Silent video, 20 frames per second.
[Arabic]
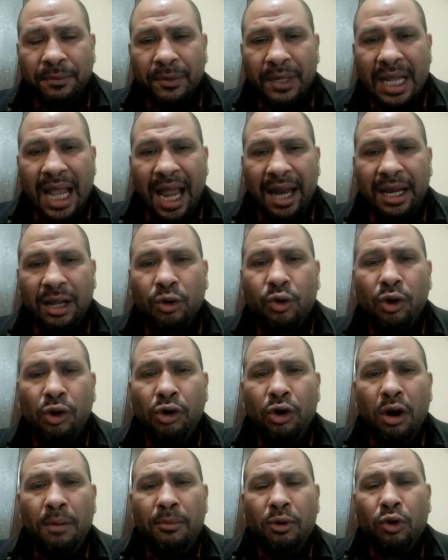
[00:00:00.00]
يعني كل
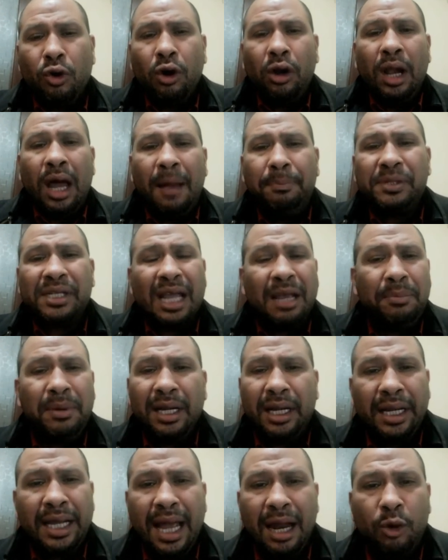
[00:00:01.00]
ام وكل اب
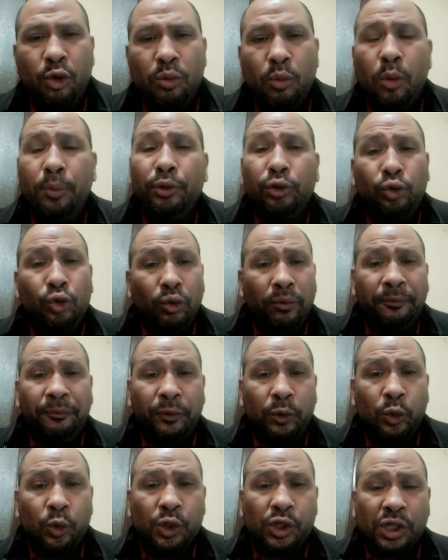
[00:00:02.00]
سايبين عيالهم وبيدوهم
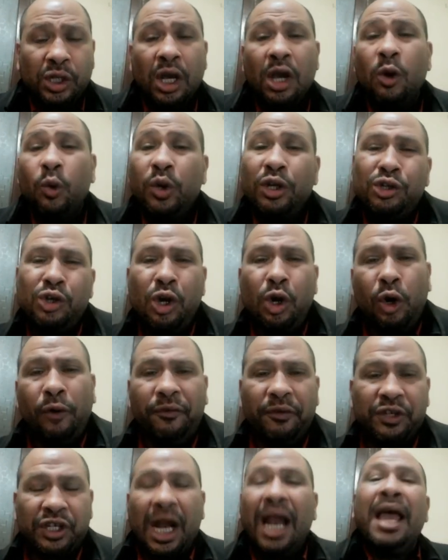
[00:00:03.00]
فلوس وينزلوا
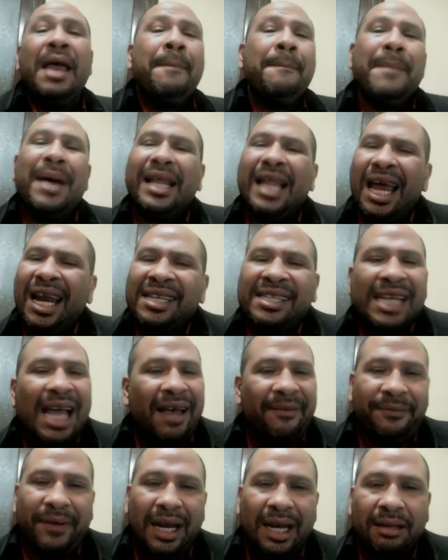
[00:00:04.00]
يقفوا مدارس
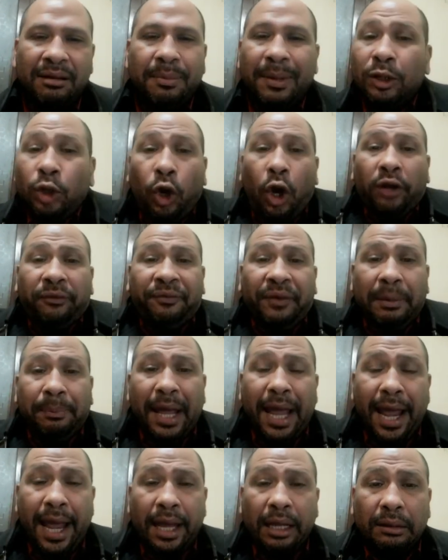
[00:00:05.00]
قفلت ما تقعدش في
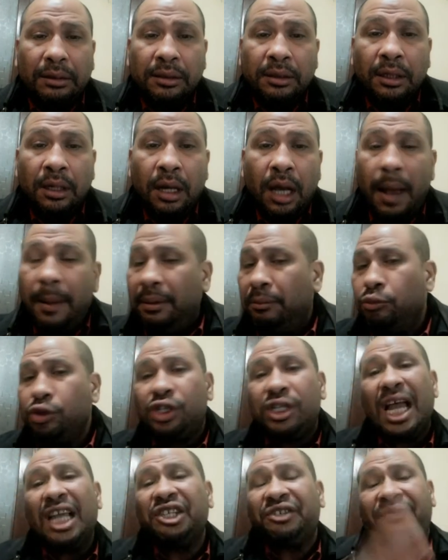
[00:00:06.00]
البيت
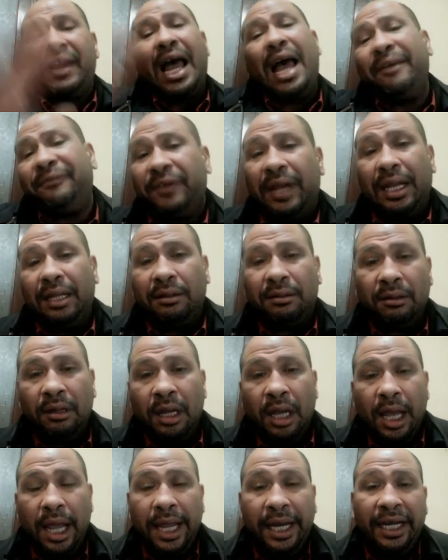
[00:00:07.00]
المستشفى قفلت
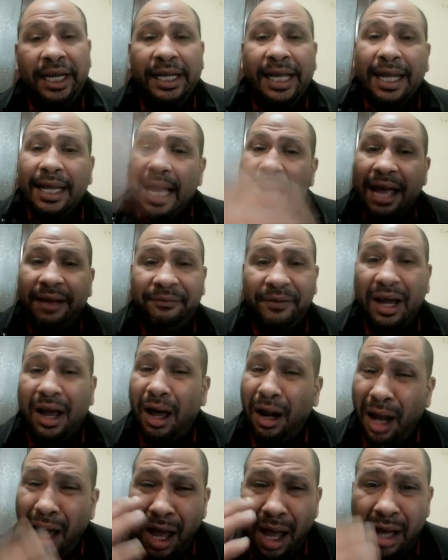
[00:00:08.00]
العياده قفلت
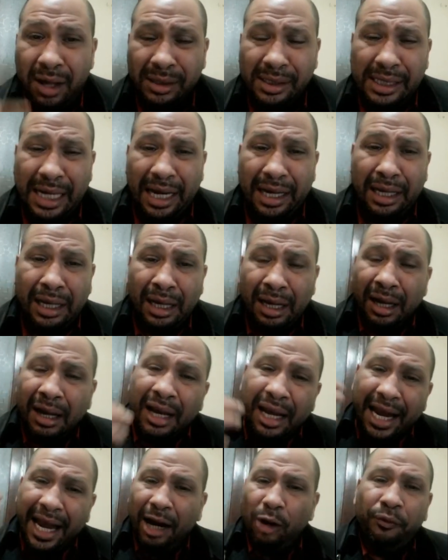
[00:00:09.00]
خلاص يعني
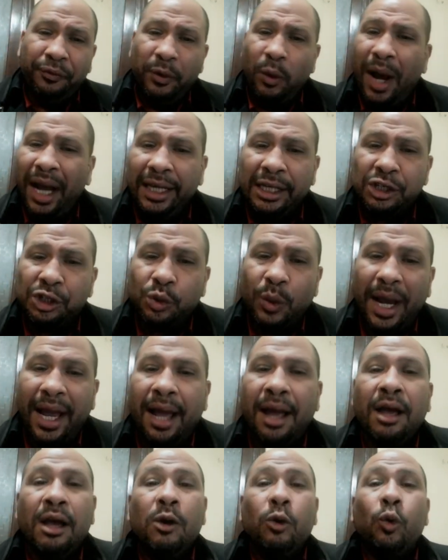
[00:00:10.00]
خلوا في وعي
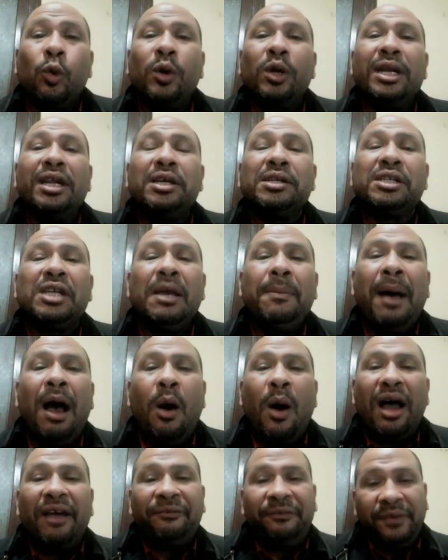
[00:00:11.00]
شويه والمصيبه
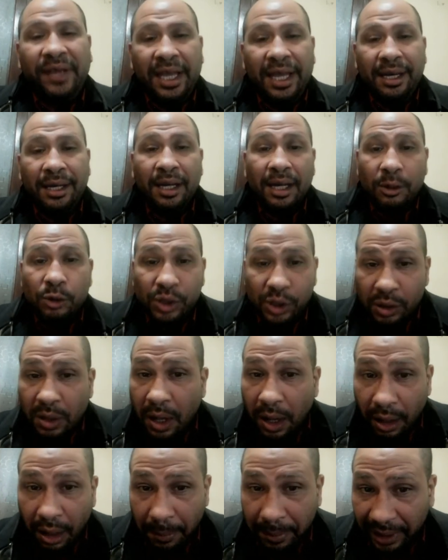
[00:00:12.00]
واقفين
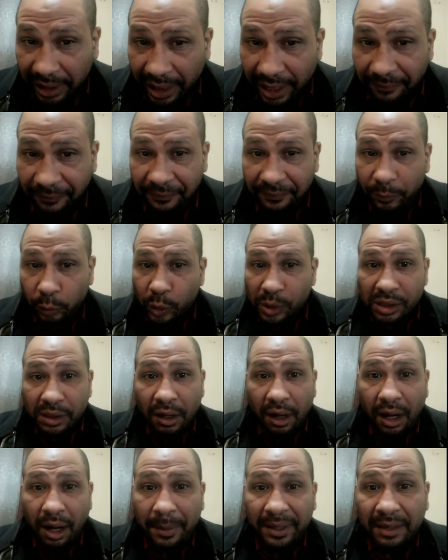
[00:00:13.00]
سجاره بتلف
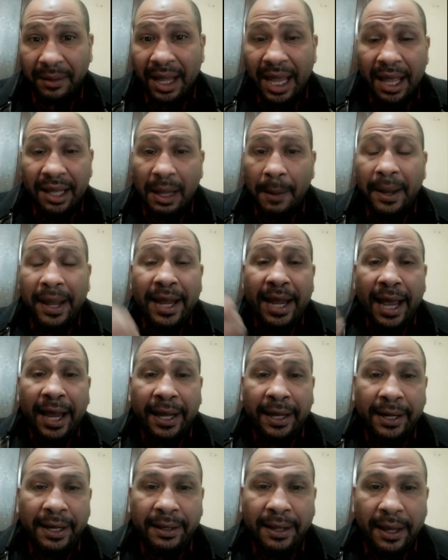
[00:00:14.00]
وسجاره بتلف طب هي
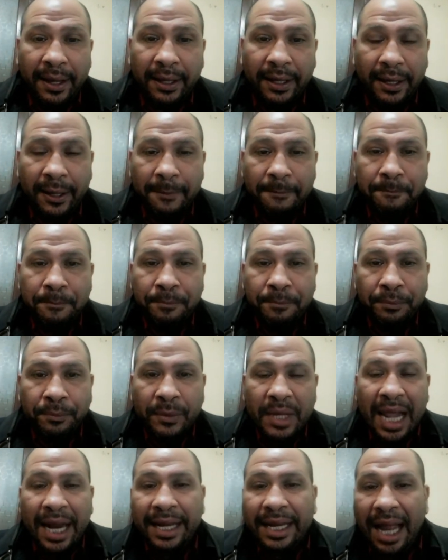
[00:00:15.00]
اخرتها ايه
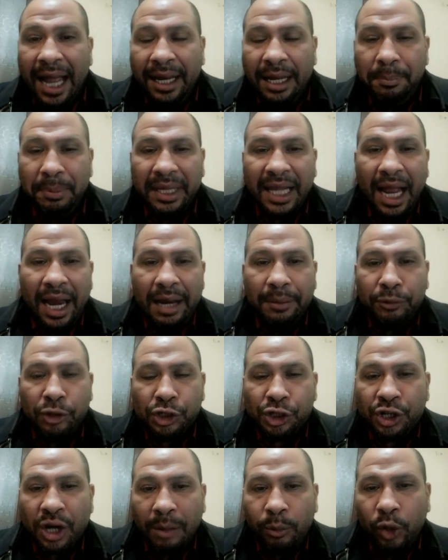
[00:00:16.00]
يا جدعان البتاع اللي
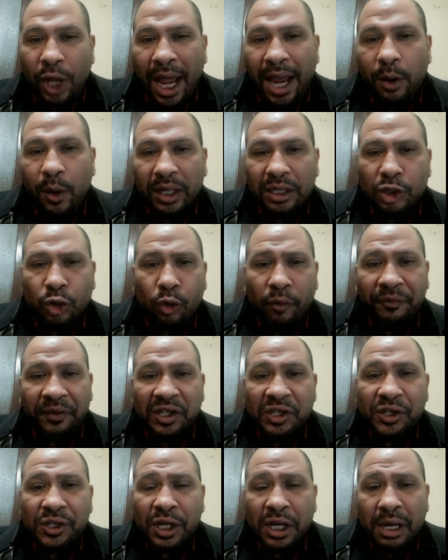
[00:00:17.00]
بتشربوه ده هيوديكوا في
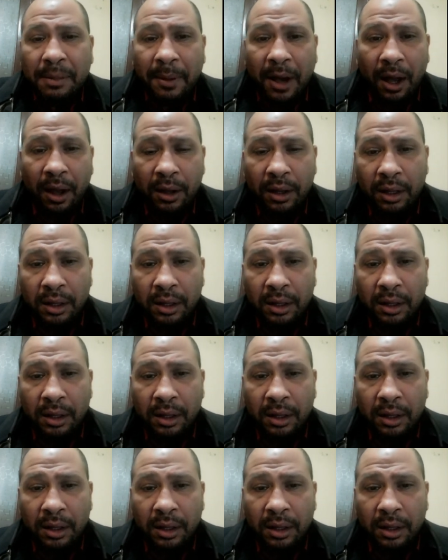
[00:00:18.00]
نصيبه